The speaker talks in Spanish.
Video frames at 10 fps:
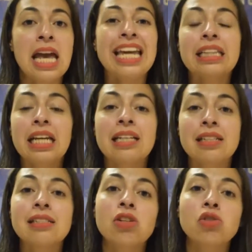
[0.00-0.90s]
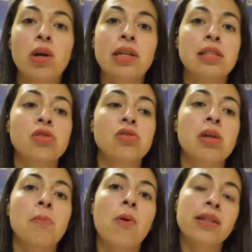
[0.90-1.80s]
Intereses de los cuales ellos no
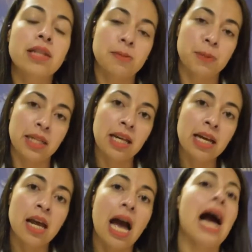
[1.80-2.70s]
se pueden desprender